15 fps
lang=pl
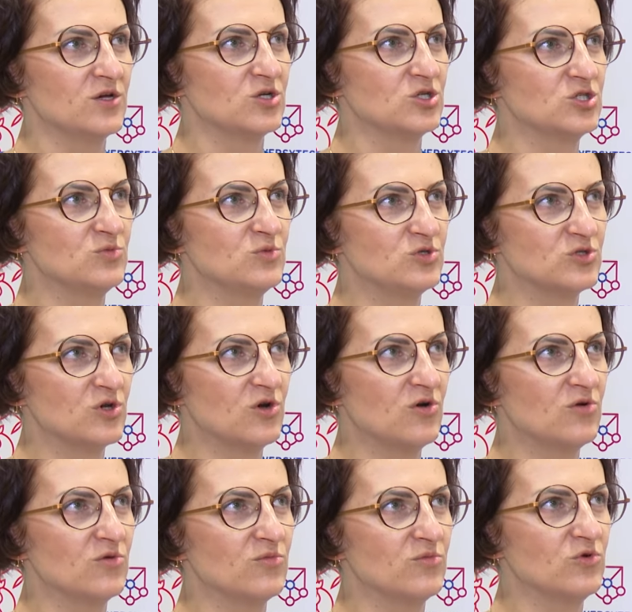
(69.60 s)
żeby
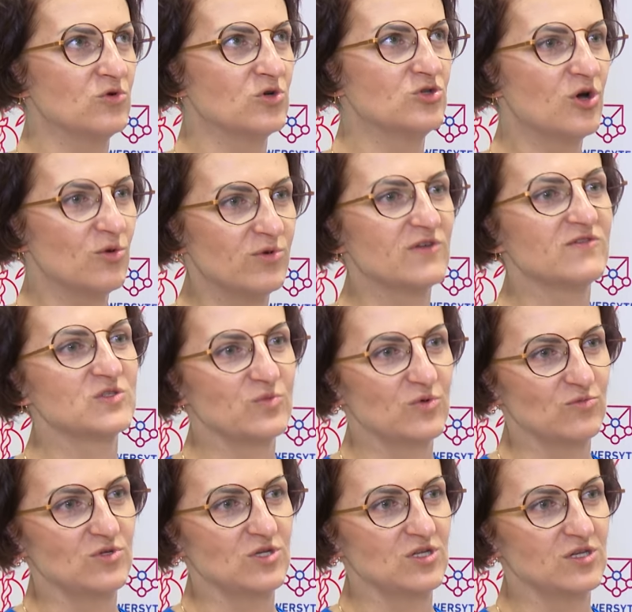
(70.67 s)
to było dobre
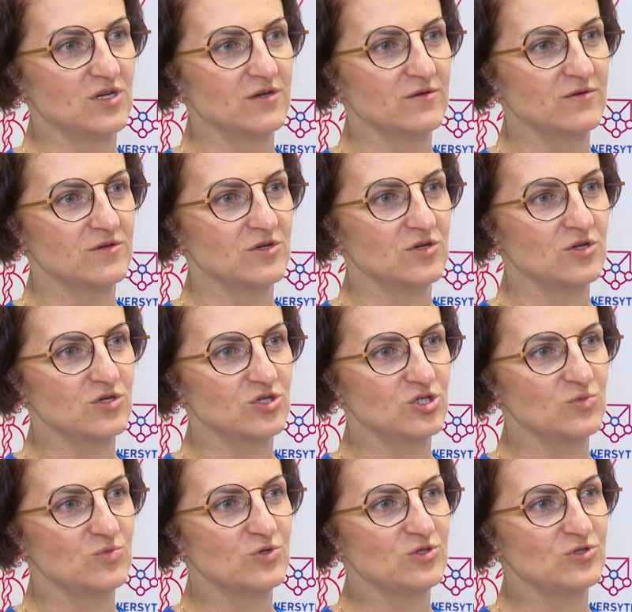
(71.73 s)
wspomnienie,
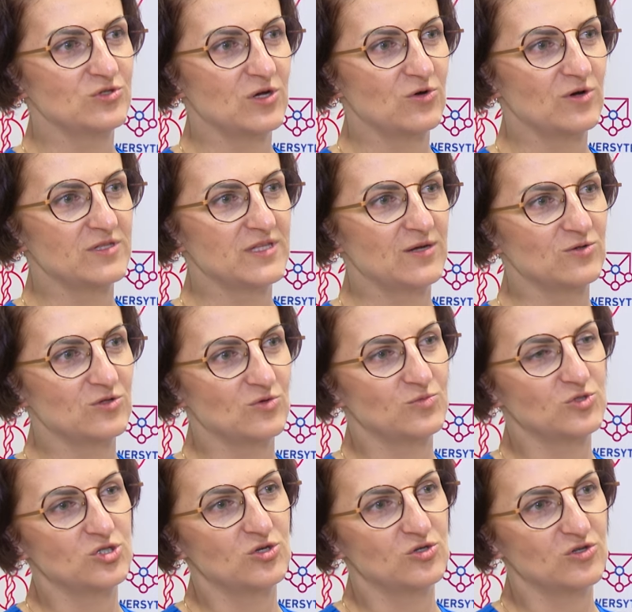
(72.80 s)
żeby to, to, to
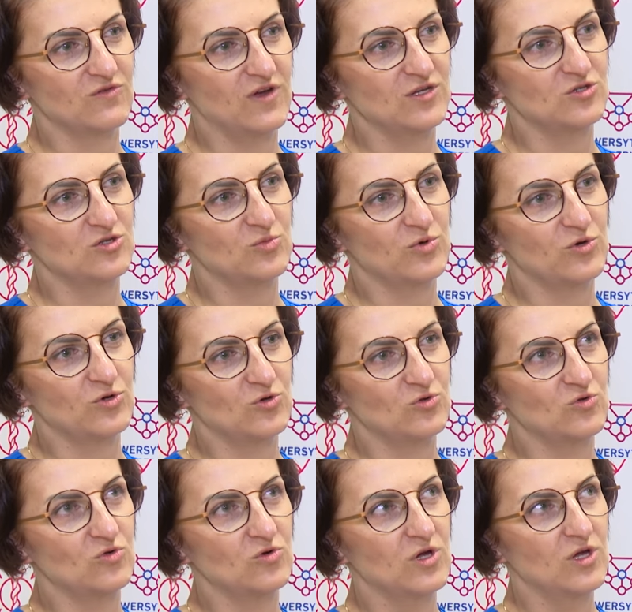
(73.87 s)
przygotowanie do
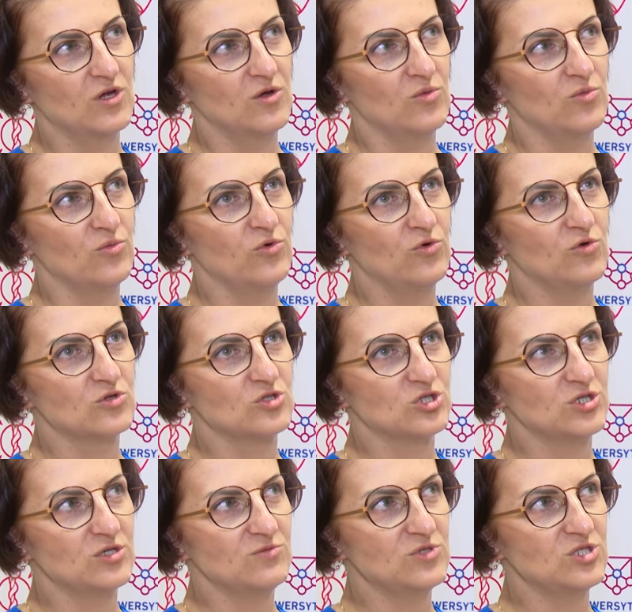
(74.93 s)
porodu było
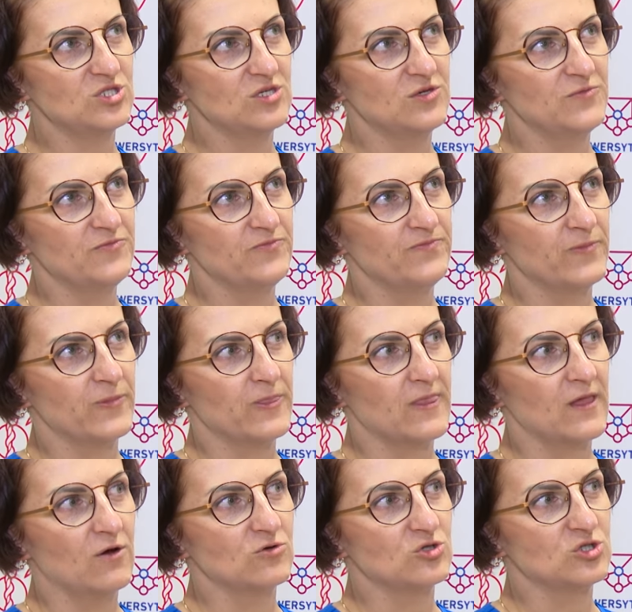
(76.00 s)
czymś,
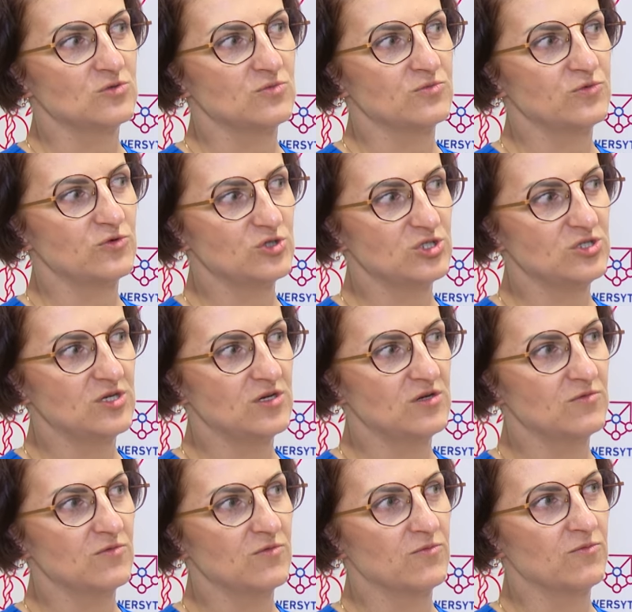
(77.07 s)
o czym
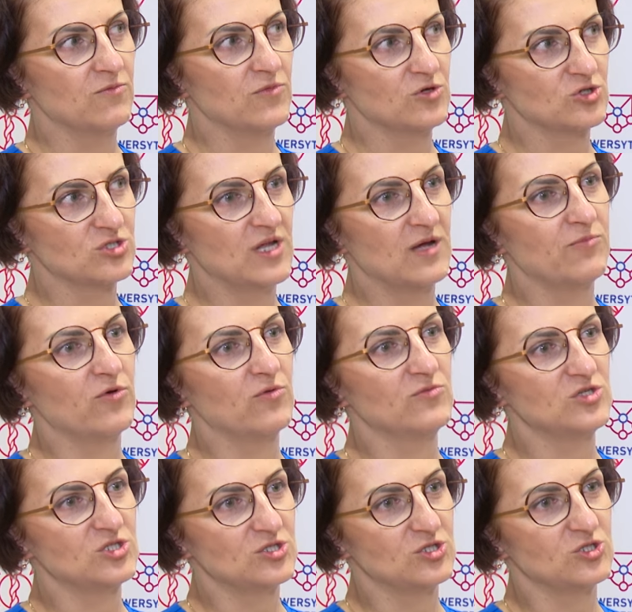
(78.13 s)
później można
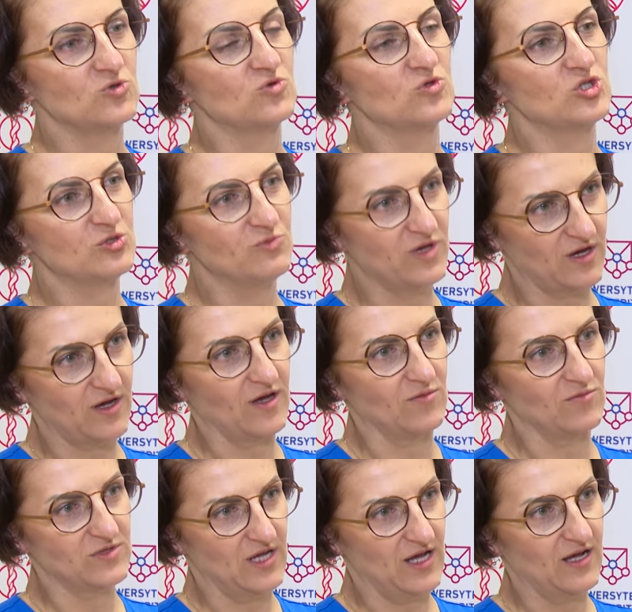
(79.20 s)
pomyśleć
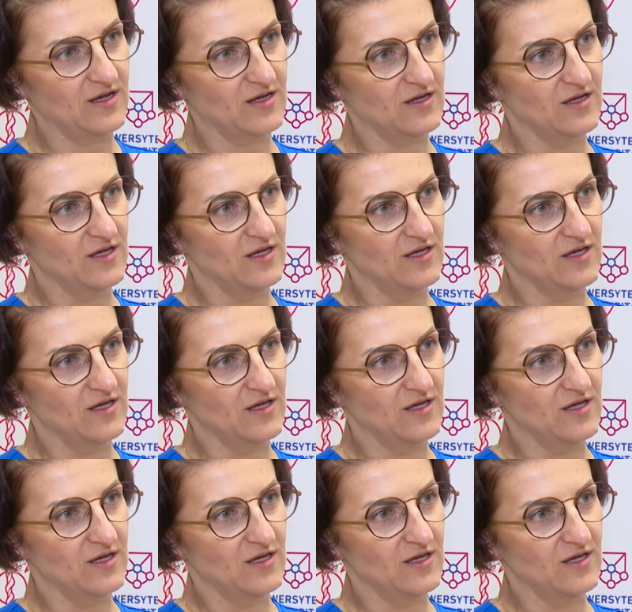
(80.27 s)
uśmiechem, tak?